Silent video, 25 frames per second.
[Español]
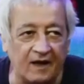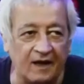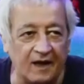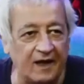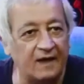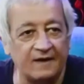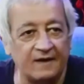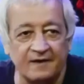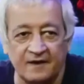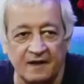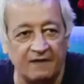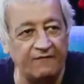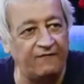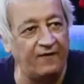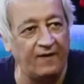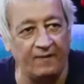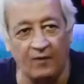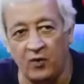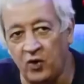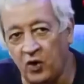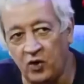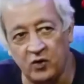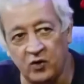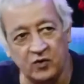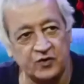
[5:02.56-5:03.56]
querer ser
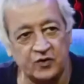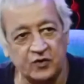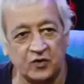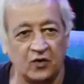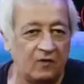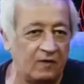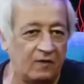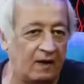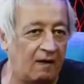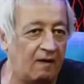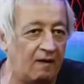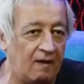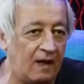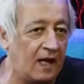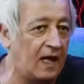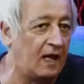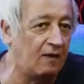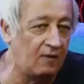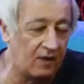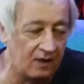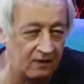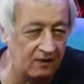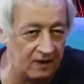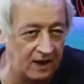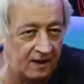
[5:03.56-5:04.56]
famoso, bla, bla,
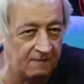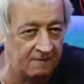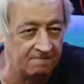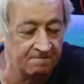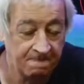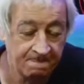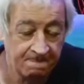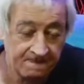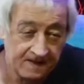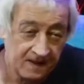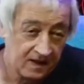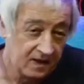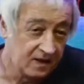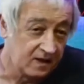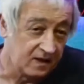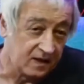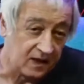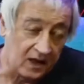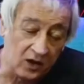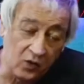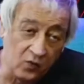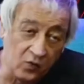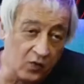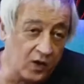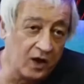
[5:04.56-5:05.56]
bla, bla.
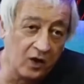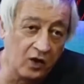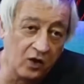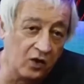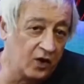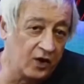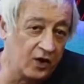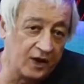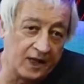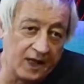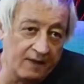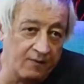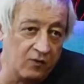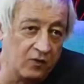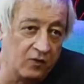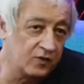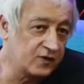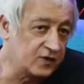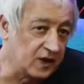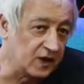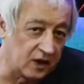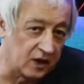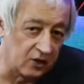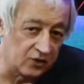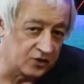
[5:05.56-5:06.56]
Y luego,
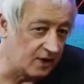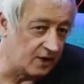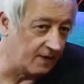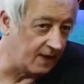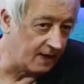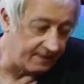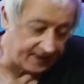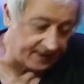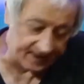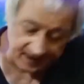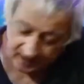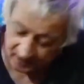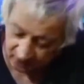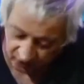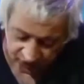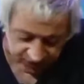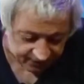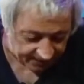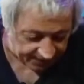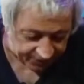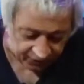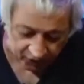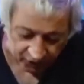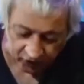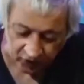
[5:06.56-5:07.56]
digamos, en el a partir del
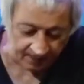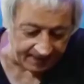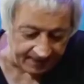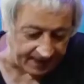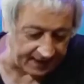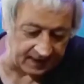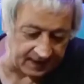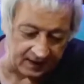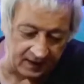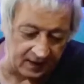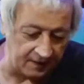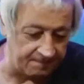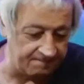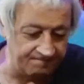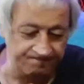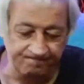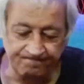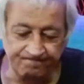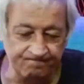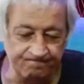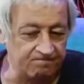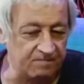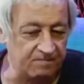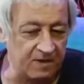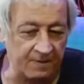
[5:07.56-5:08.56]
conservatorio, a partir de
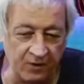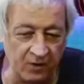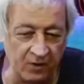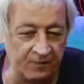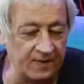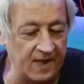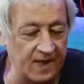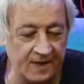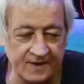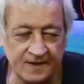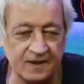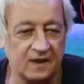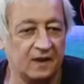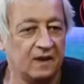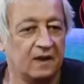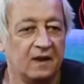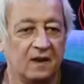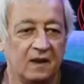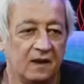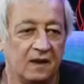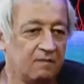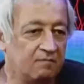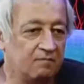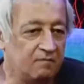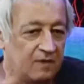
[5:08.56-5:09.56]
mis propias
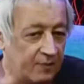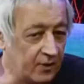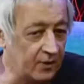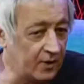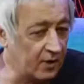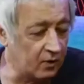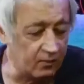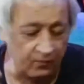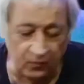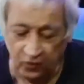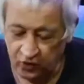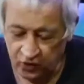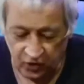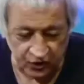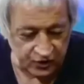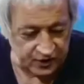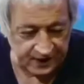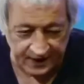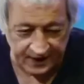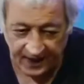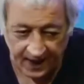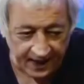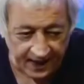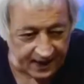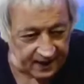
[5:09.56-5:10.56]
mis propias
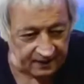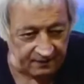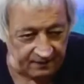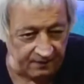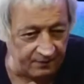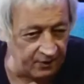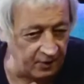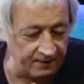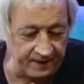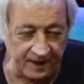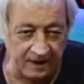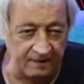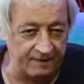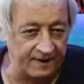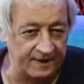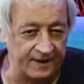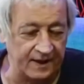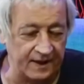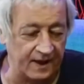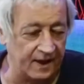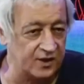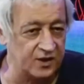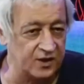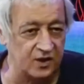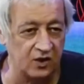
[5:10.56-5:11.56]
curiosidades, mis propias
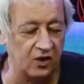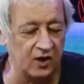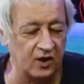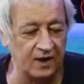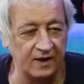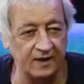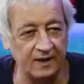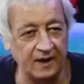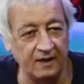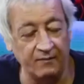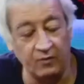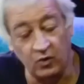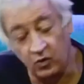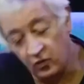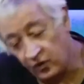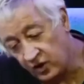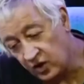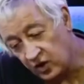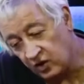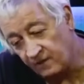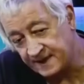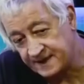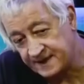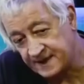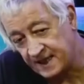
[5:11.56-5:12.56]
investigaciones, digamos,
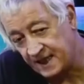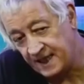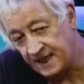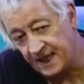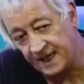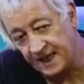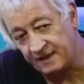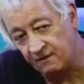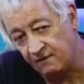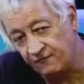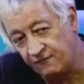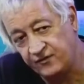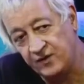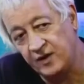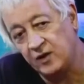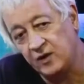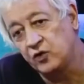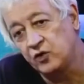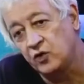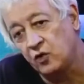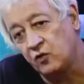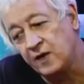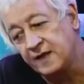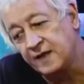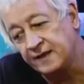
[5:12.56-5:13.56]
luego más adelante me fui
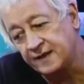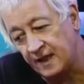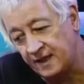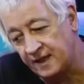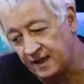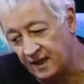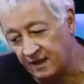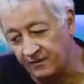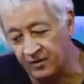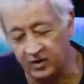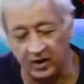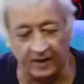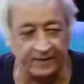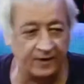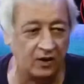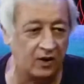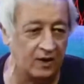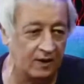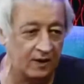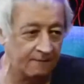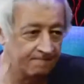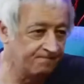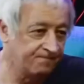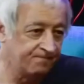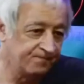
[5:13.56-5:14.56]
dando cuenta, digamos, que
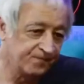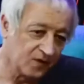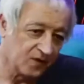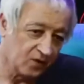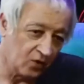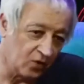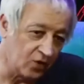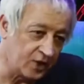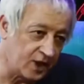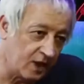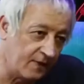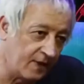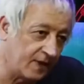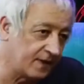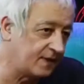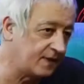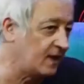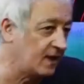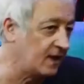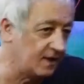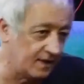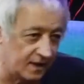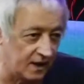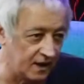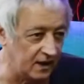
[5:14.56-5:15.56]
había otra
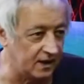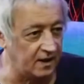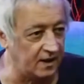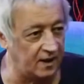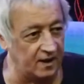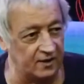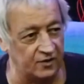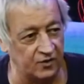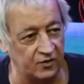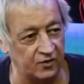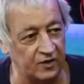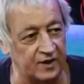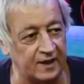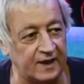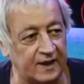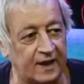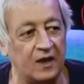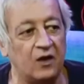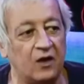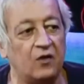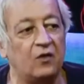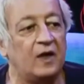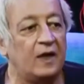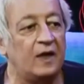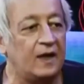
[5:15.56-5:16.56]
vertiente del teatro y que
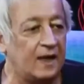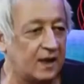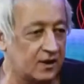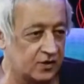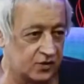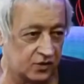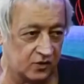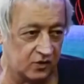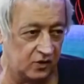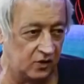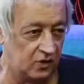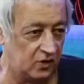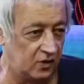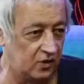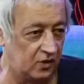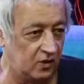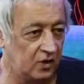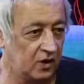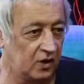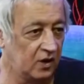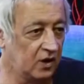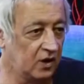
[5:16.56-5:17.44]
no era solo